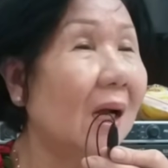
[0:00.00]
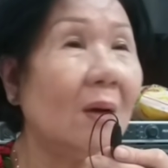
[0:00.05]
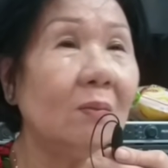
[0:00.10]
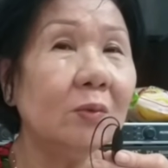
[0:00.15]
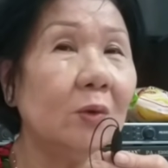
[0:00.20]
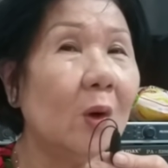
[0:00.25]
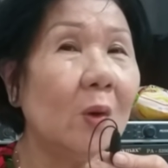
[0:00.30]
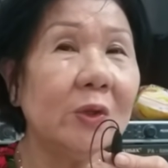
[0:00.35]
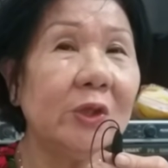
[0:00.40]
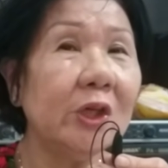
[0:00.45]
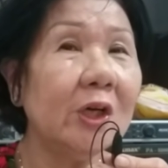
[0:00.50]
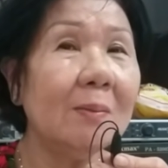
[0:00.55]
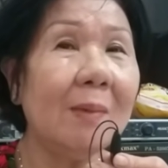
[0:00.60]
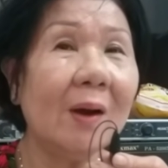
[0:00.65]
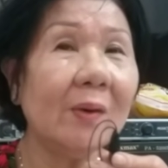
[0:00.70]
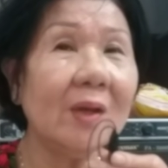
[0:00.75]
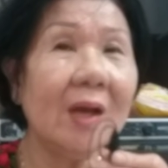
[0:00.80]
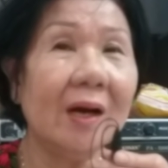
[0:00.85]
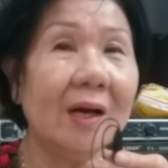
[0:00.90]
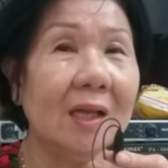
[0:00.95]
Không, cô chưa
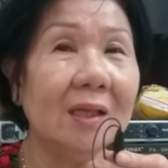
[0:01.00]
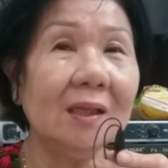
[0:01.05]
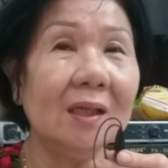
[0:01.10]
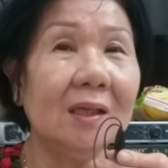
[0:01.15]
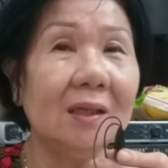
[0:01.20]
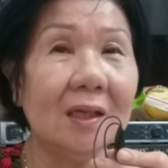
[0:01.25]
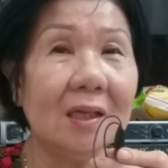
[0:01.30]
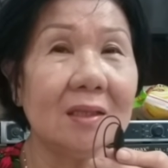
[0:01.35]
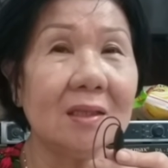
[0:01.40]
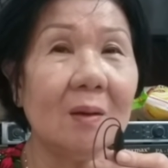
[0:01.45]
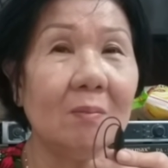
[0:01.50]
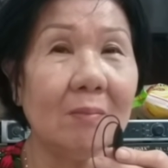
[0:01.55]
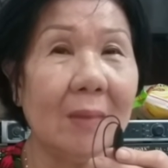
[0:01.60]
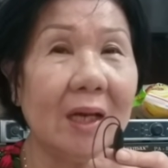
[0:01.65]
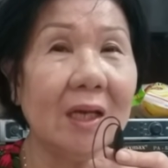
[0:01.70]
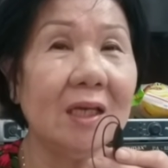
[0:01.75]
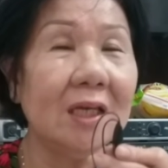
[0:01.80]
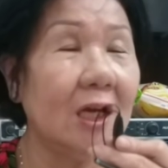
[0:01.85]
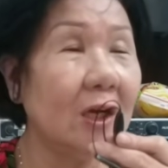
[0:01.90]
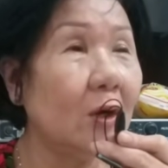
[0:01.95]
bao giờ đến Tịnh Thất Sông
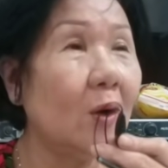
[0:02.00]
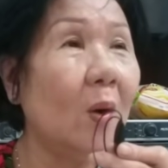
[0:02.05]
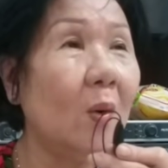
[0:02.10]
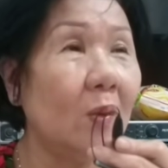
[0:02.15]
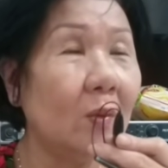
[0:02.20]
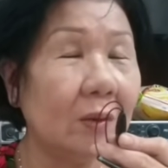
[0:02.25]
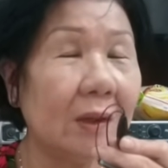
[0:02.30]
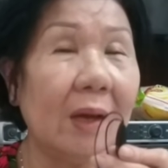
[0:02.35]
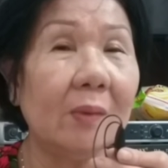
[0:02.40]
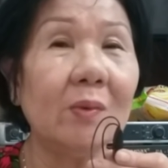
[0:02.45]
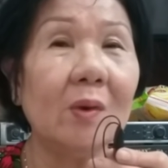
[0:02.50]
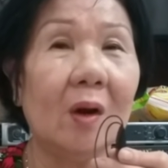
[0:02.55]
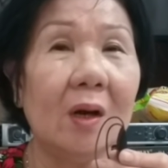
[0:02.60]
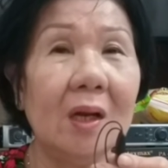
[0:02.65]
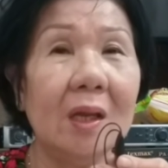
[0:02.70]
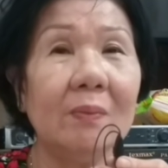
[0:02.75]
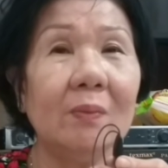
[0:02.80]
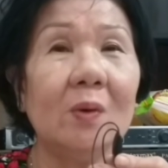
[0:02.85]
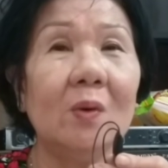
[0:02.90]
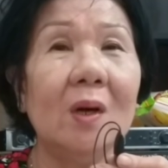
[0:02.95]
Mây, nhưng cô theo dõi
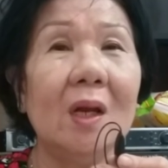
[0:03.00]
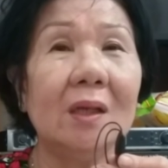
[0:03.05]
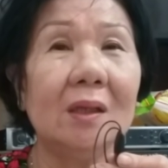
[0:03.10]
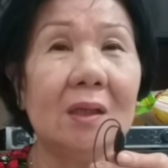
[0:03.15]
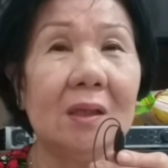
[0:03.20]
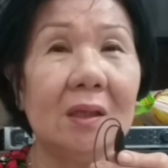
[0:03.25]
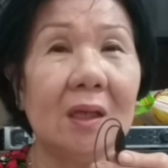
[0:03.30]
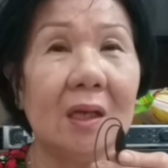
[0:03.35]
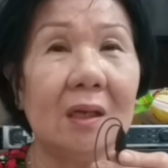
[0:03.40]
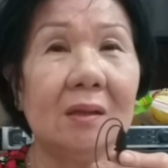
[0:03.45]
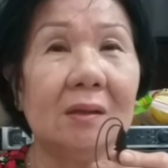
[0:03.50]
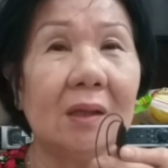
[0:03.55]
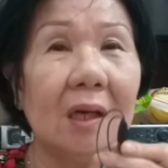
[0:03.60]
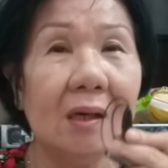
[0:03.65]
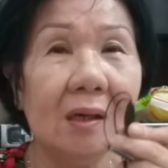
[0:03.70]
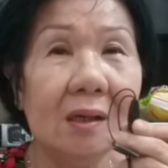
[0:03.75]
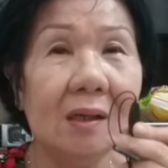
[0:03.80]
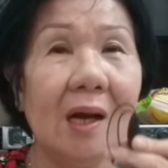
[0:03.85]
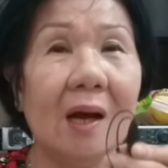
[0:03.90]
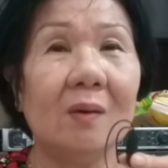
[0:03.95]
clip của Lê Thanh Thiện
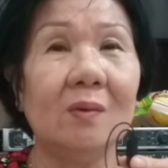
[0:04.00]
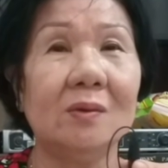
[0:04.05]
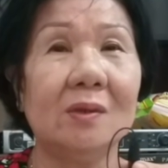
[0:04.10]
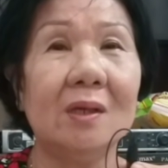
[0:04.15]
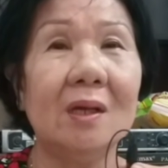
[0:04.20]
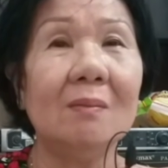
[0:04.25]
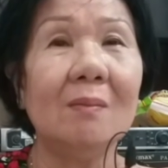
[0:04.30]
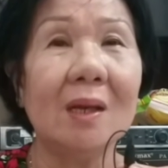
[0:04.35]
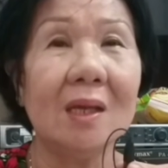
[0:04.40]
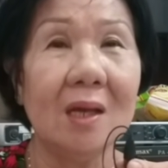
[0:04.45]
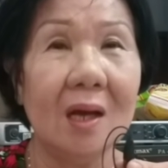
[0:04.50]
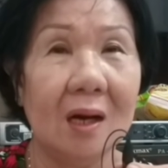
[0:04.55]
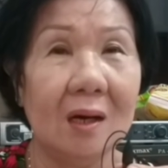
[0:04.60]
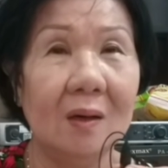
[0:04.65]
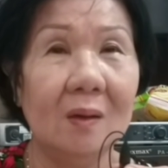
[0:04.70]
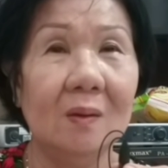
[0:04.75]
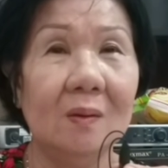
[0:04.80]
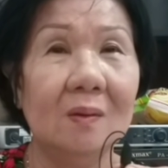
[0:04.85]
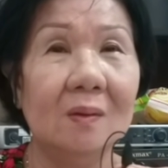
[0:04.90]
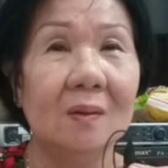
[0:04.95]
từ đầu cho đến bây giờ
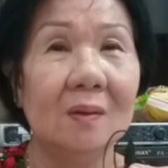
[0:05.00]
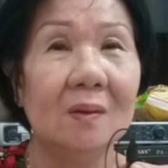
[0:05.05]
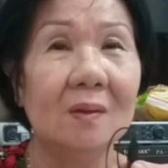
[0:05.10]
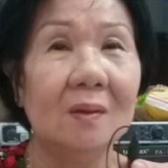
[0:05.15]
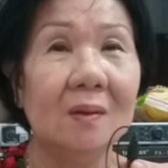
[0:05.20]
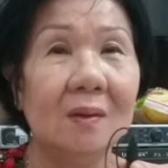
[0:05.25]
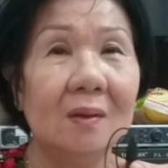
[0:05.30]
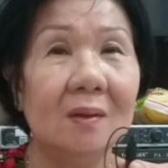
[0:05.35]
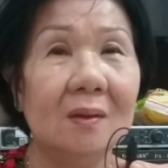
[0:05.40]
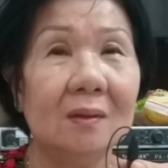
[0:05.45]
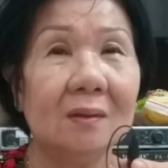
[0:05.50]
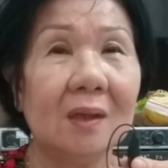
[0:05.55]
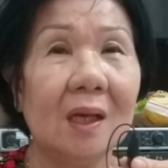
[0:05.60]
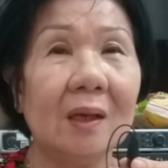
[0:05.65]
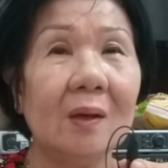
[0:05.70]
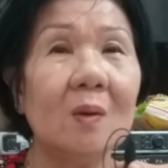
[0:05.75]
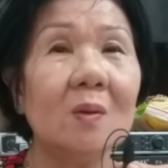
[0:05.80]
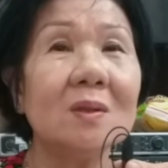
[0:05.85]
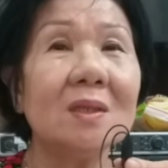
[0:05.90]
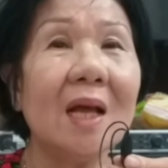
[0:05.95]
luôn. Dạ.
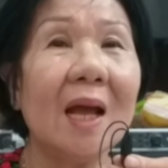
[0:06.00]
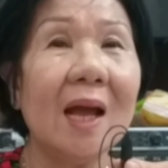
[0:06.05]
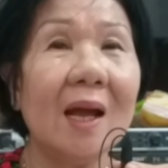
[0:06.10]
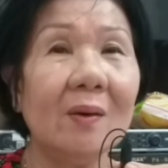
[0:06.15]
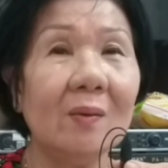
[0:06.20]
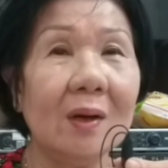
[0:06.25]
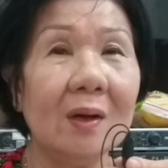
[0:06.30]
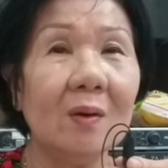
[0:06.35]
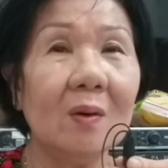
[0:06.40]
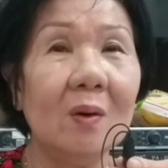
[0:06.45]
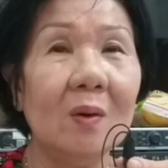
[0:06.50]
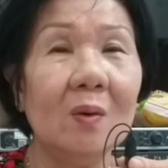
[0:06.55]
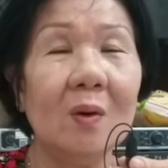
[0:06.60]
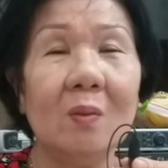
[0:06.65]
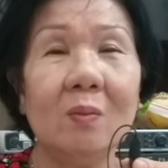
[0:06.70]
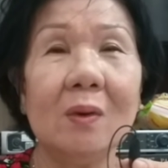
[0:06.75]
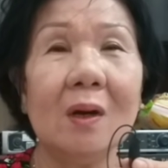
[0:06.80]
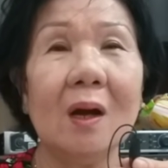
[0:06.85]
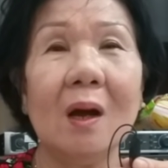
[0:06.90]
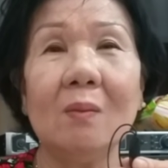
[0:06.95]
Tại cô xa quá,
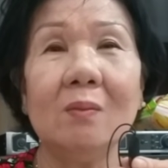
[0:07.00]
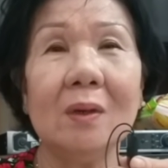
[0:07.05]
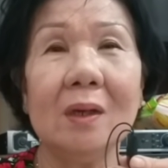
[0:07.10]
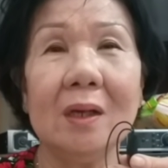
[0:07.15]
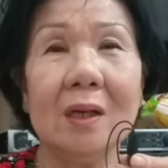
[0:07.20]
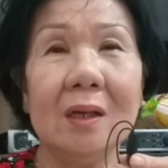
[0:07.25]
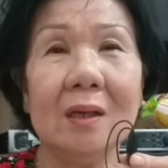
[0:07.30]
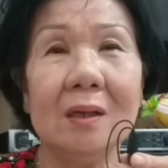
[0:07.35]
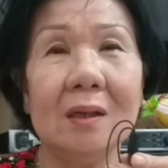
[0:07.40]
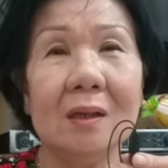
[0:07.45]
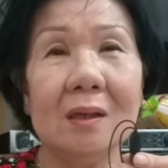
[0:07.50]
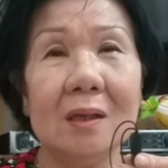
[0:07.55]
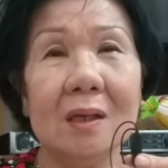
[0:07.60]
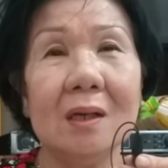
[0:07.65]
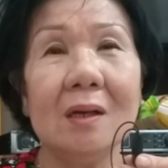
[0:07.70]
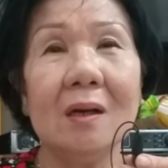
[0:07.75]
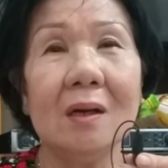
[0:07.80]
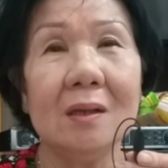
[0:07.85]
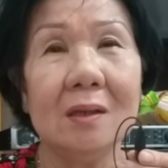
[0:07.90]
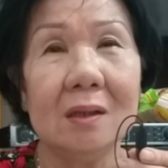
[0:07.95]
cô không có đi
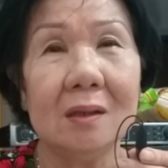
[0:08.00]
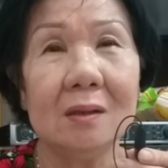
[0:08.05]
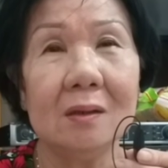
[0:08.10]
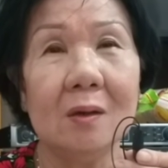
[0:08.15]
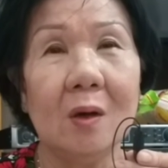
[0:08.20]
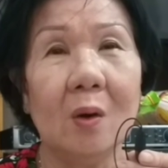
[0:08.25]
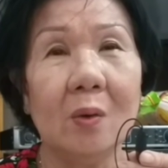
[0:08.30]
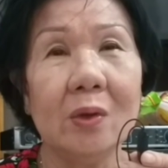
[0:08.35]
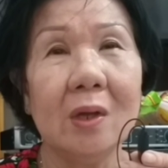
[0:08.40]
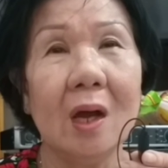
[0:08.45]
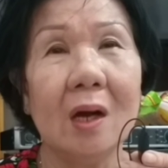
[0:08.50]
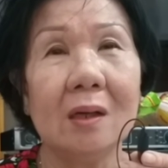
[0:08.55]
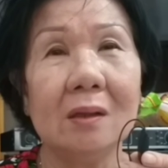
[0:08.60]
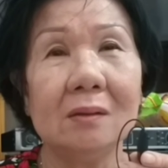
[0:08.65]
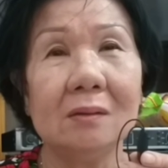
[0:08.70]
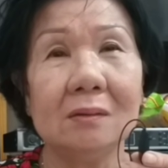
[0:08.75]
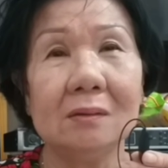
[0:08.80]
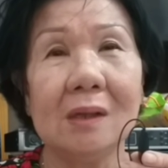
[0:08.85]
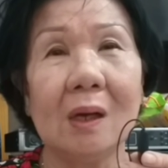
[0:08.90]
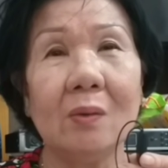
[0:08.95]
đến đó được. Cô nhờ
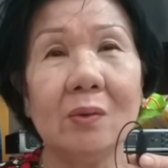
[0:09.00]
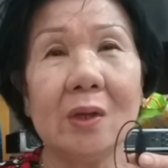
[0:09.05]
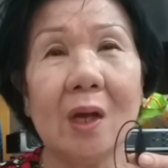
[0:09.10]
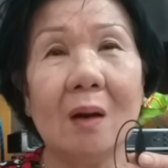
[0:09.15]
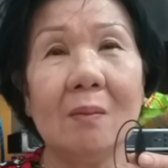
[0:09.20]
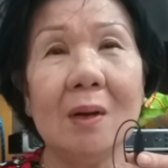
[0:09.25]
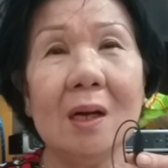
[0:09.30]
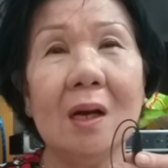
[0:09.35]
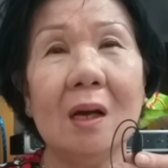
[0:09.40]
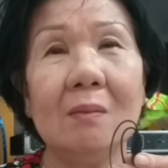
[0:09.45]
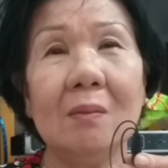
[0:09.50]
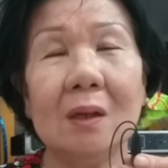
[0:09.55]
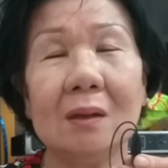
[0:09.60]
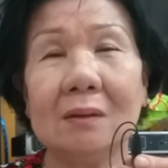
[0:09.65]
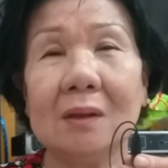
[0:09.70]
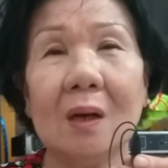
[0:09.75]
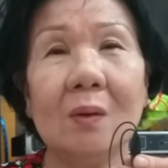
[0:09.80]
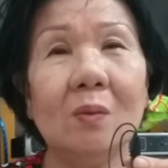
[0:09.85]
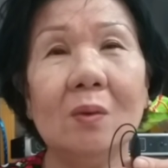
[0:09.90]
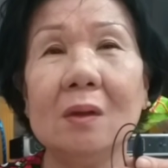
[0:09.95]
Thâu chở mấy lần mà
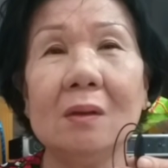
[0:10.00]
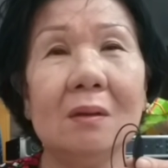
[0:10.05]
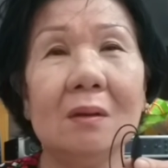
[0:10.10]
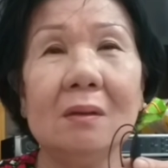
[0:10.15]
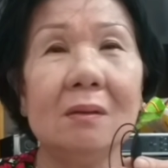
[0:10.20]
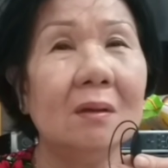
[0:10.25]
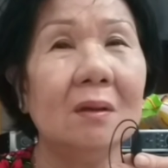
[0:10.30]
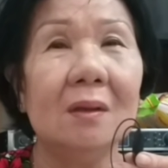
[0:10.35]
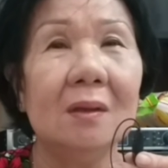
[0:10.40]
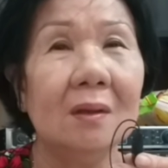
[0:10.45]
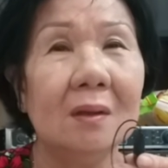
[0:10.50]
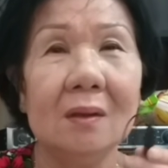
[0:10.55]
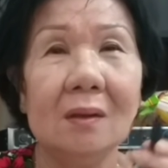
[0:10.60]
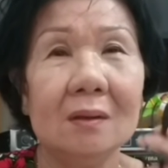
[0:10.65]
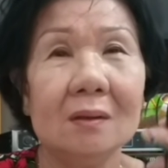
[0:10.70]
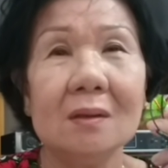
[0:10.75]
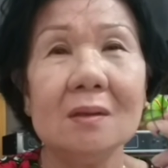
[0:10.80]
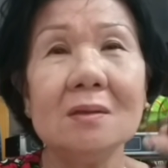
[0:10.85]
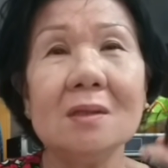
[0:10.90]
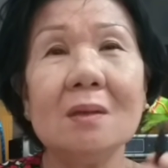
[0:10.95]
Thâu
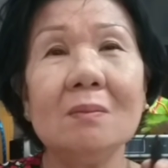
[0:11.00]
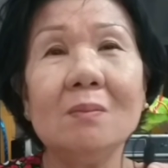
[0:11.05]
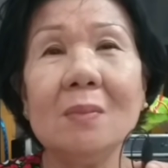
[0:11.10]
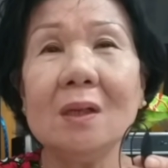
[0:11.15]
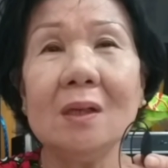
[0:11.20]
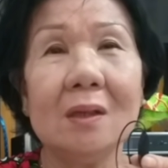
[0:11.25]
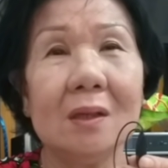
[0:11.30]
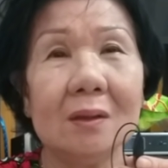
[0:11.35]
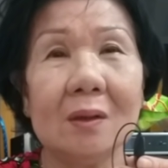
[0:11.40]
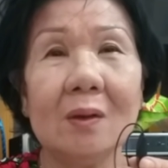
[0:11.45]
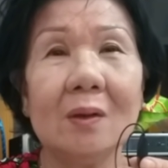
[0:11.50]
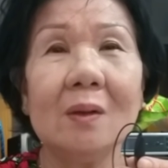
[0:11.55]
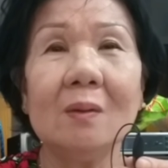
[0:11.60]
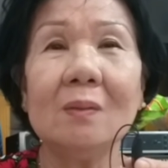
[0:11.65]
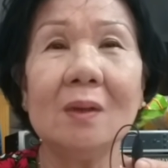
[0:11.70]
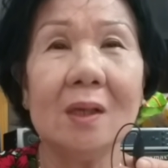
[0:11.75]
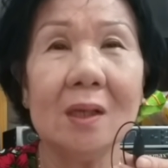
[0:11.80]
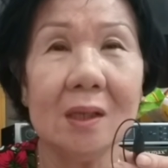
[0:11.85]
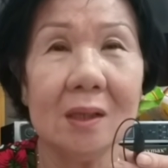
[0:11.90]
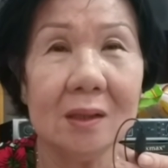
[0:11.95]
nó xích mít rồi thôi, nó
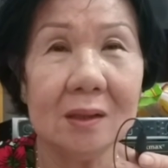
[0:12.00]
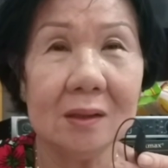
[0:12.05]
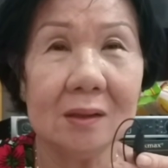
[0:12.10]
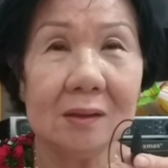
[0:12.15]
không có đi nữa.